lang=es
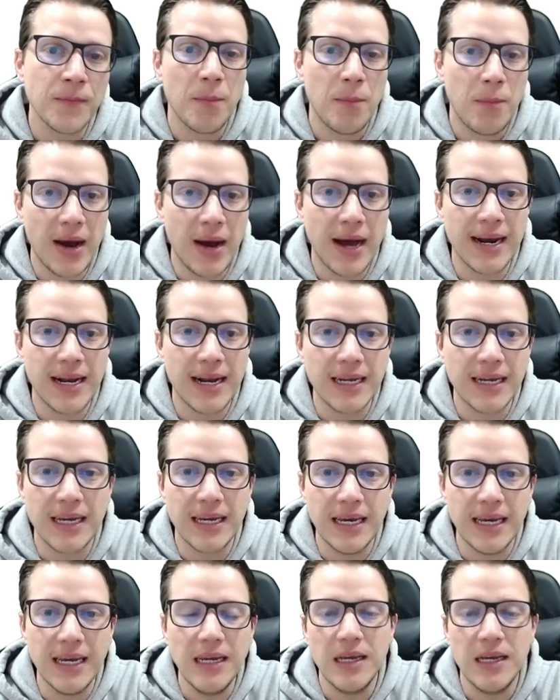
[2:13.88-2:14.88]
para
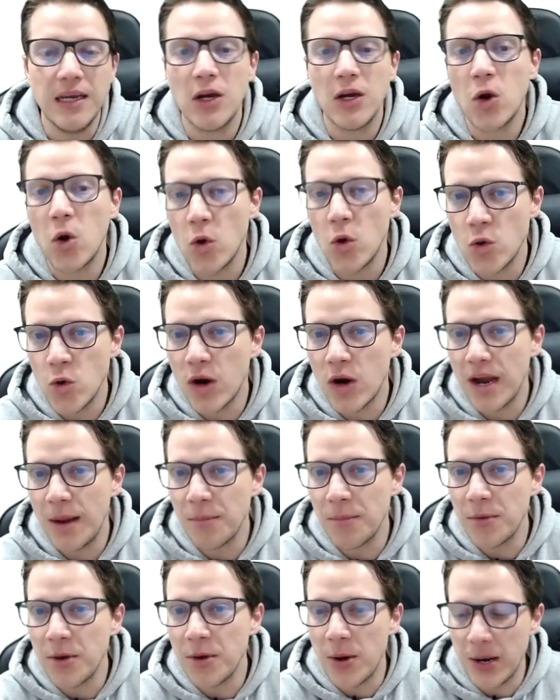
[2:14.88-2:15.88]
que con un
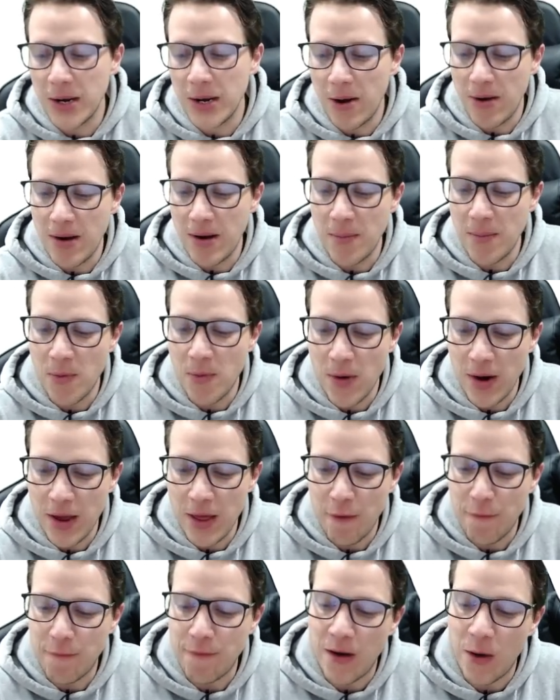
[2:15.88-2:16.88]
cambio de variable
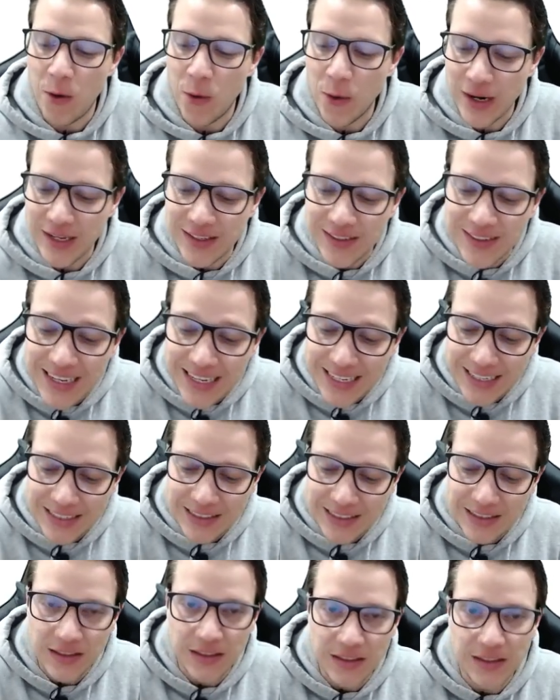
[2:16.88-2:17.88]
pueda
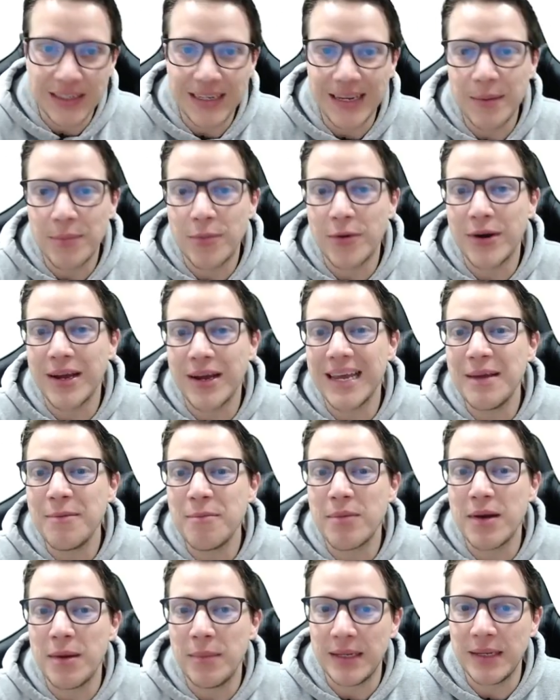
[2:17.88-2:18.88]
favorecerte? ¿Qué puedes
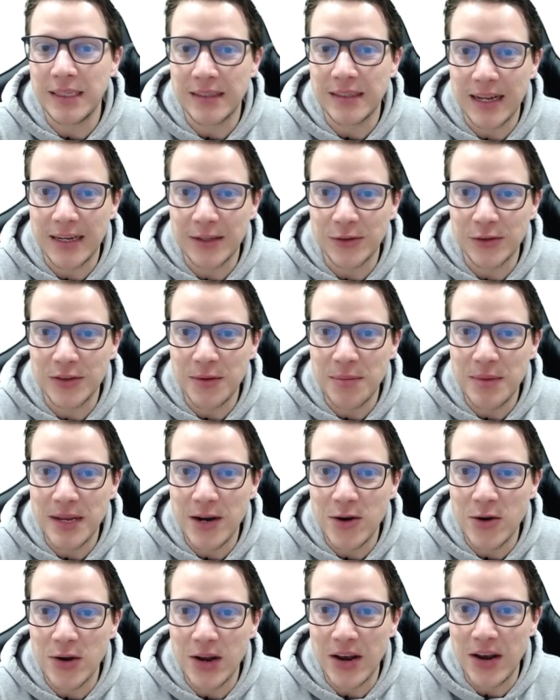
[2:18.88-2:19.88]
implementar? Entonces mira
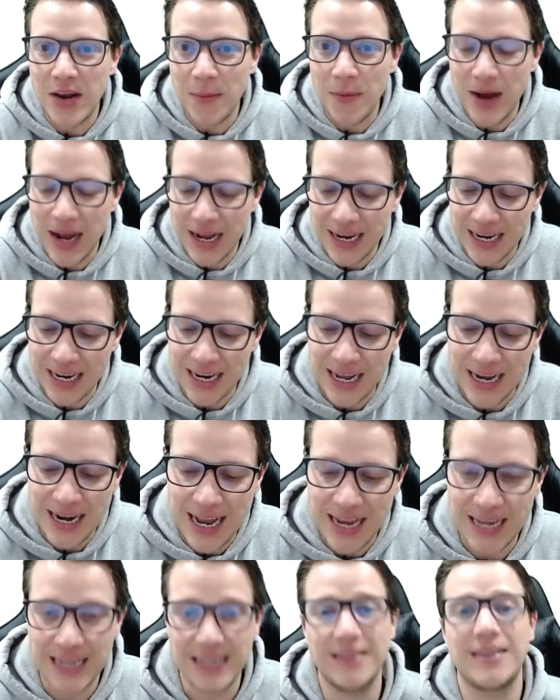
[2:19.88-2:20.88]
lo que le vamos a agregar
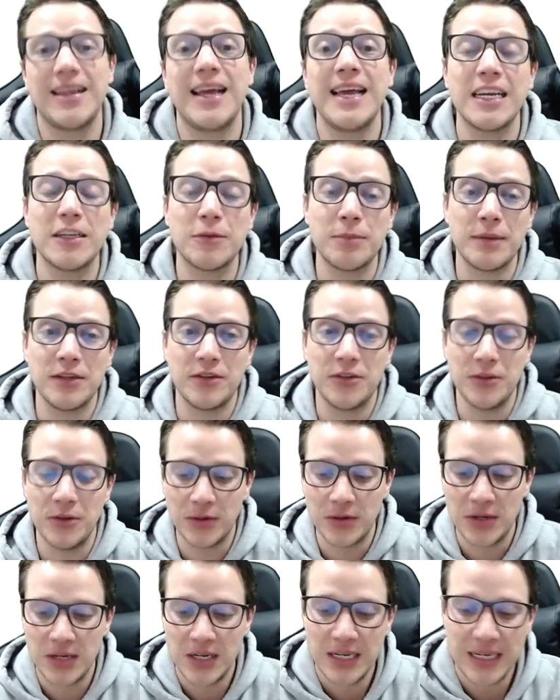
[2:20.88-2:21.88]
a esta
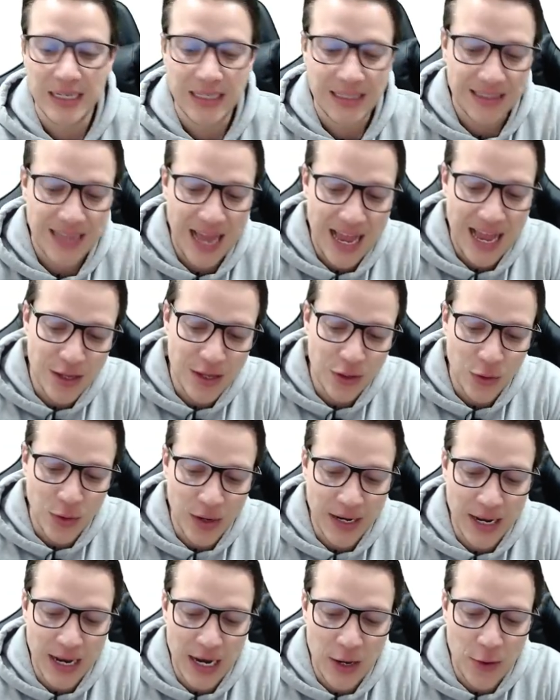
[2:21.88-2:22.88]
expresión, tanto
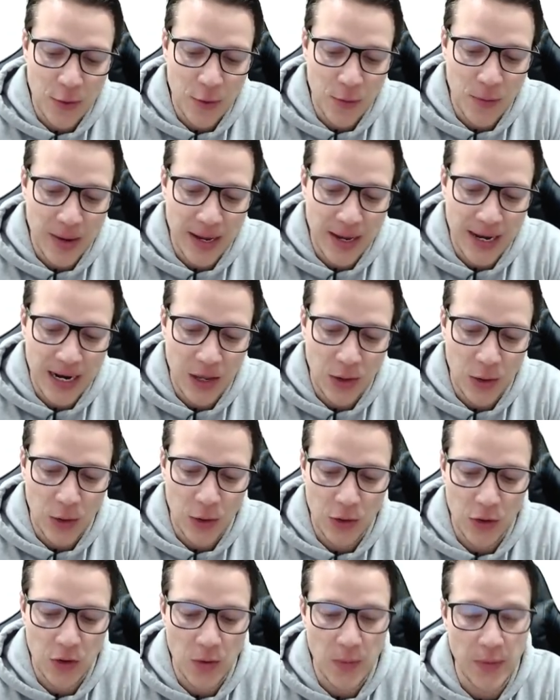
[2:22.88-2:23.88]
en el
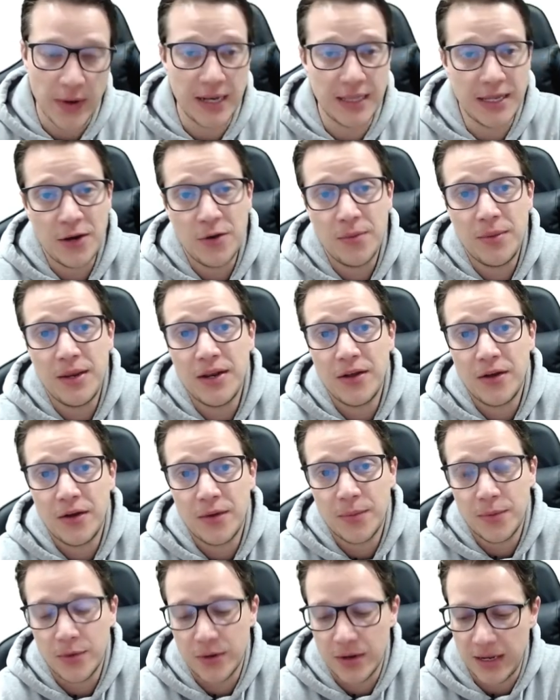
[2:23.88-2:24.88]
numerador como en el
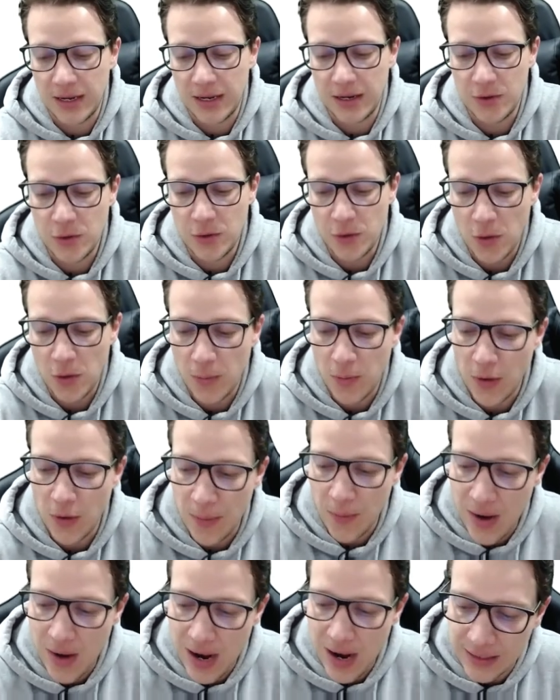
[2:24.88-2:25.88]
denominador, porque no
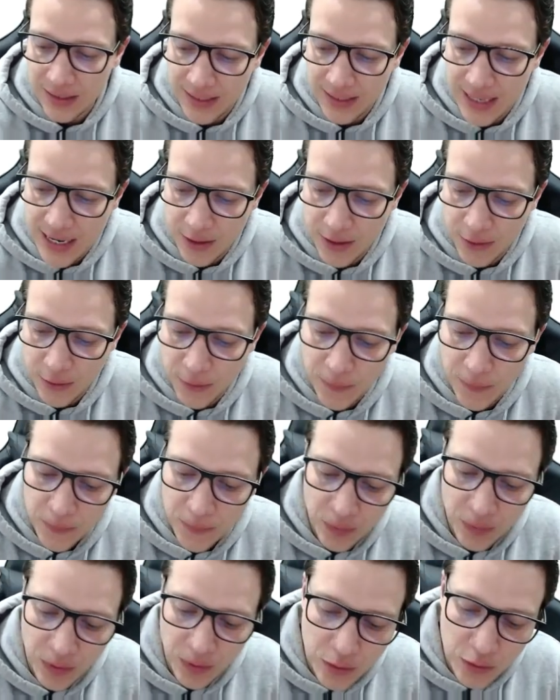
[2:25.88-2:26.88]
podemos alterarlo.
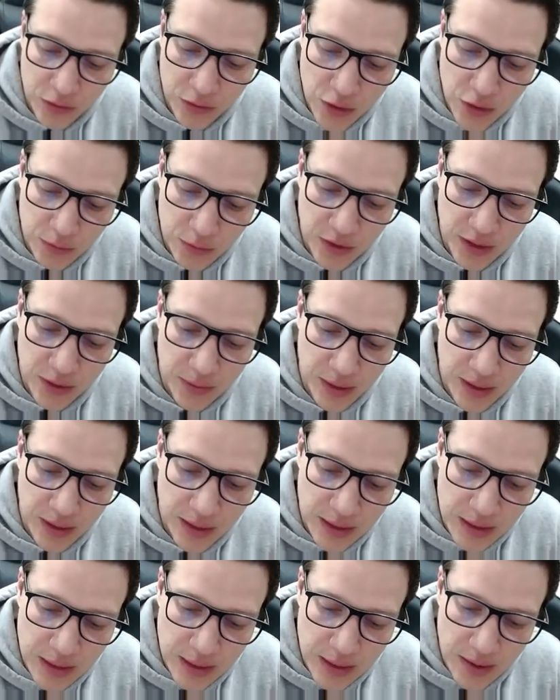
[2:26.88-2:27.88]
Entonces observa,
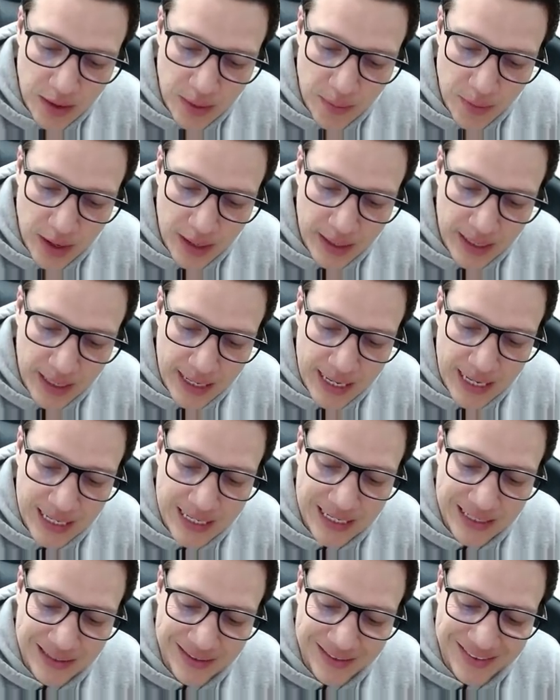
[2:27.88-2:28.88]
le vamos a agregar
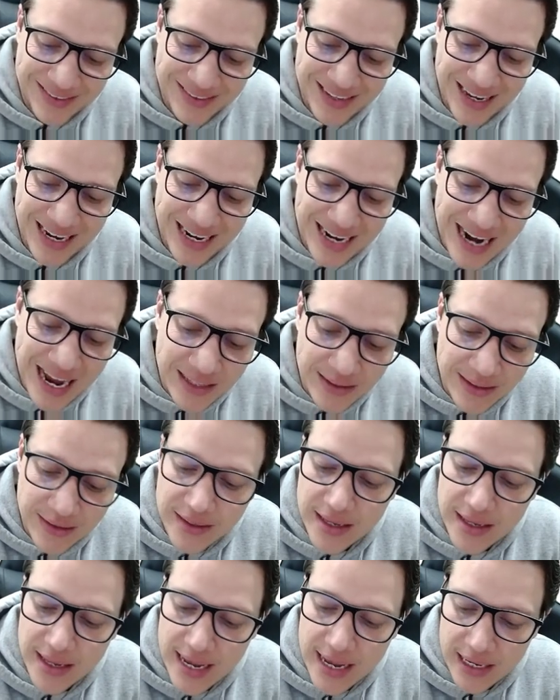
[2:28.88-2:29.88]
aquí secante
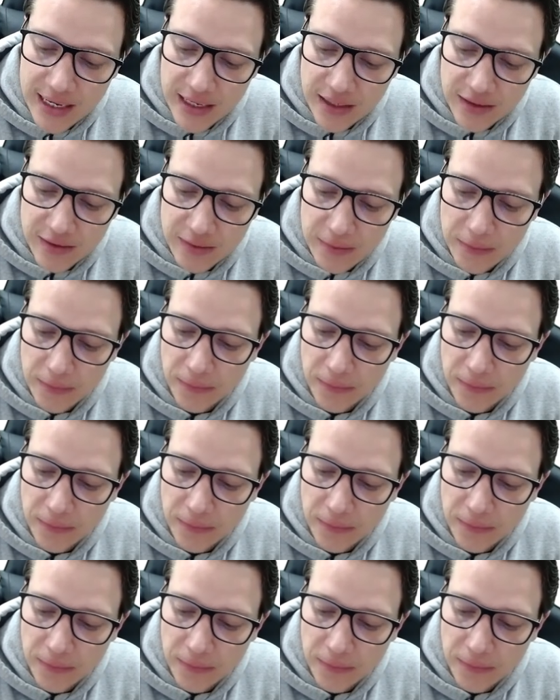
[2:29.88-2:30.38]
de x